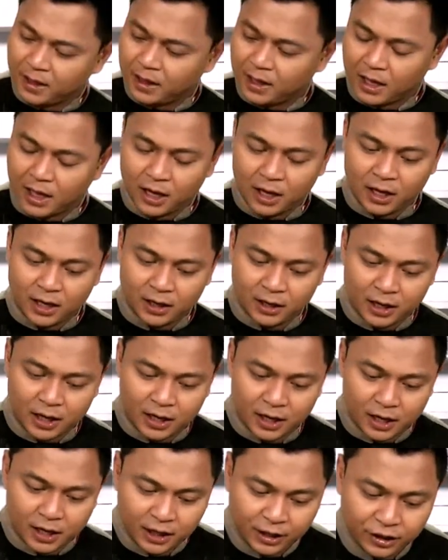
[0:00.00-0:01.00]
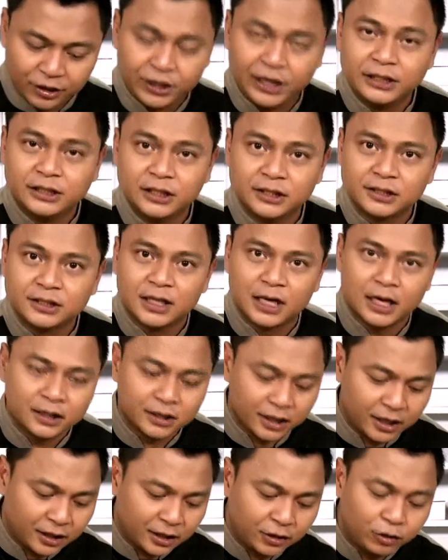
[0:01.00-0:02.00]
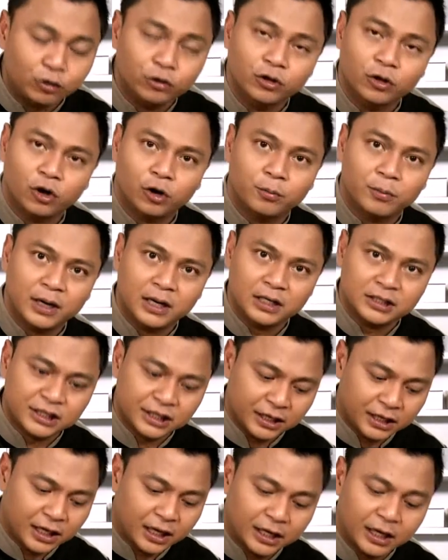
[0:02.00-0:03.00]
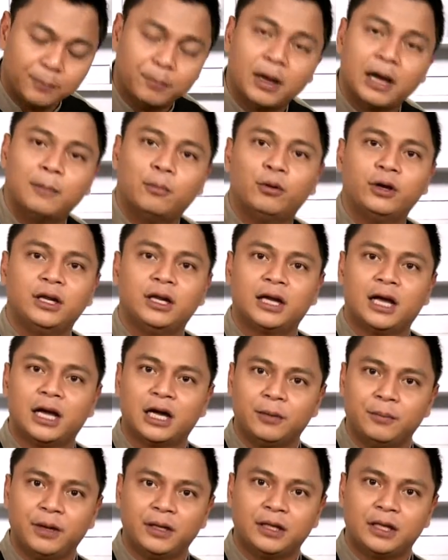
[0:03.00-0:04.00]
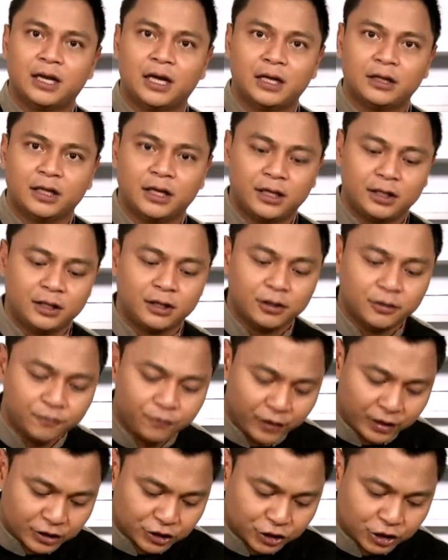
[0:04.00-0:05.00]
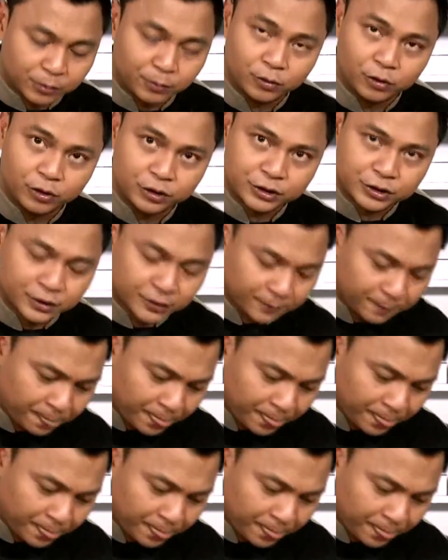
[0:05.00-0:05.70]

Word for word: Ang ah, ingredients natin, normal na sinigang na baboy na gagamitin natin, yung vegetables.